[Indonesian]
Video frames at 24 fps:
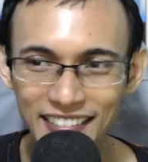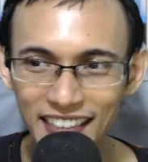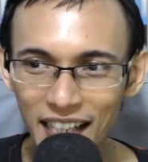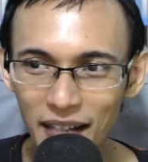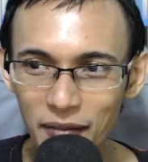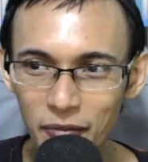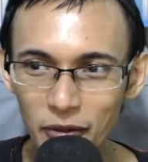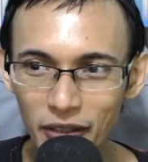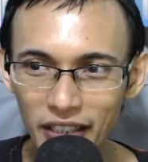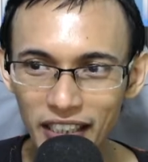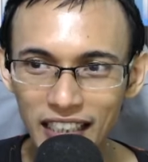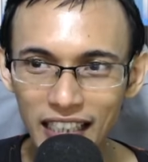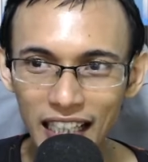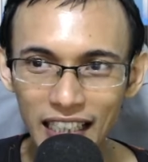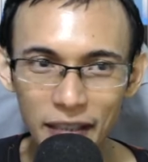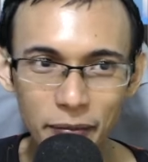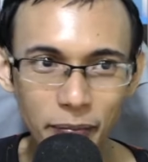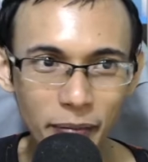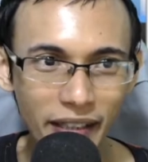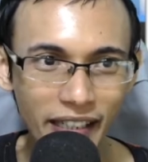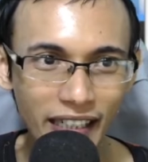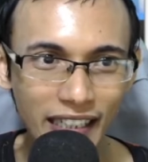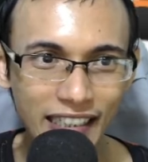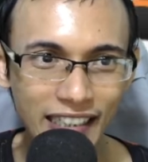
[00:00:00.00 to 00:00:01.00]
Nah, mungkin kalian
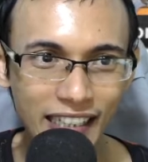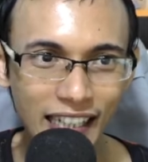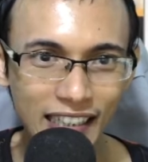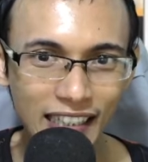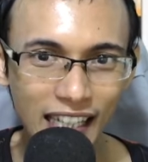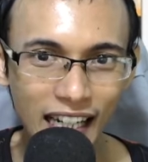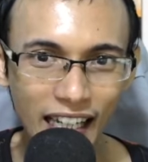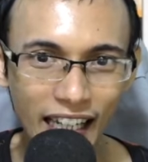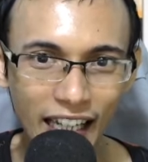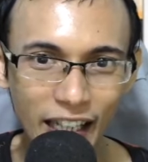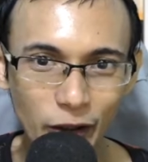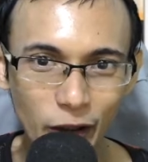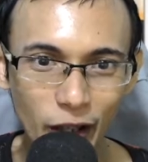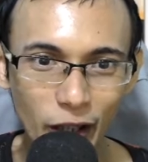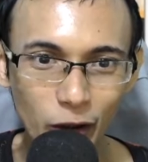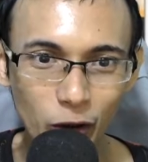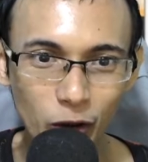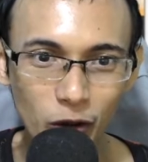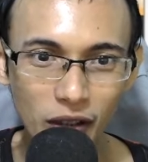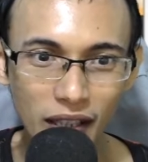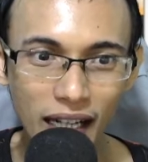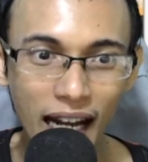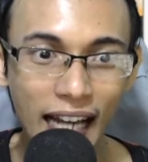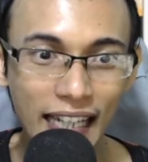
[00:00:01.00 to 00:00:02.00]
pengen lihat
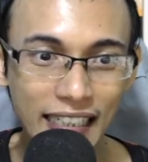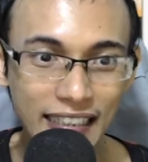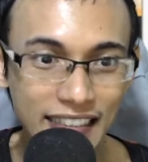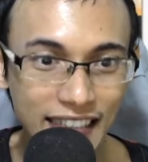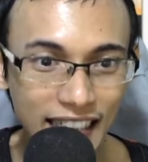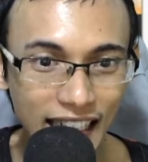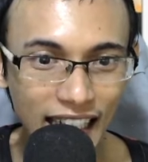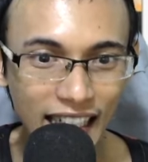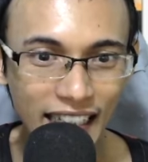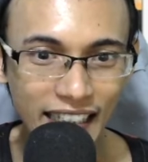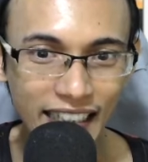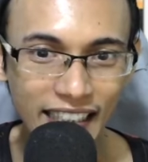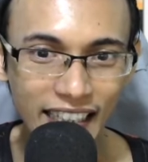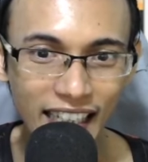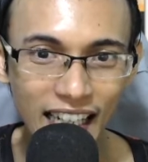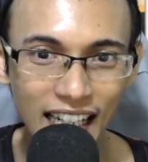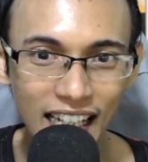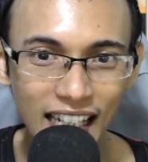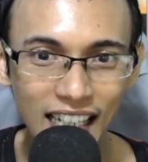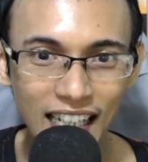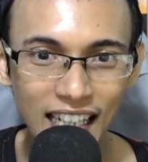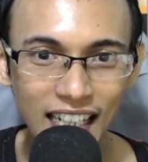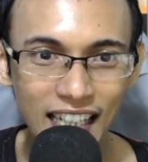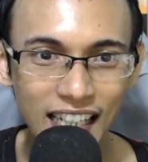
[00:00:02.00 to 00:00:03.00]
hero-hero lainnya
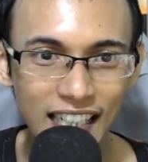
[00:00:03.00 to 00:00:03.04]
ya.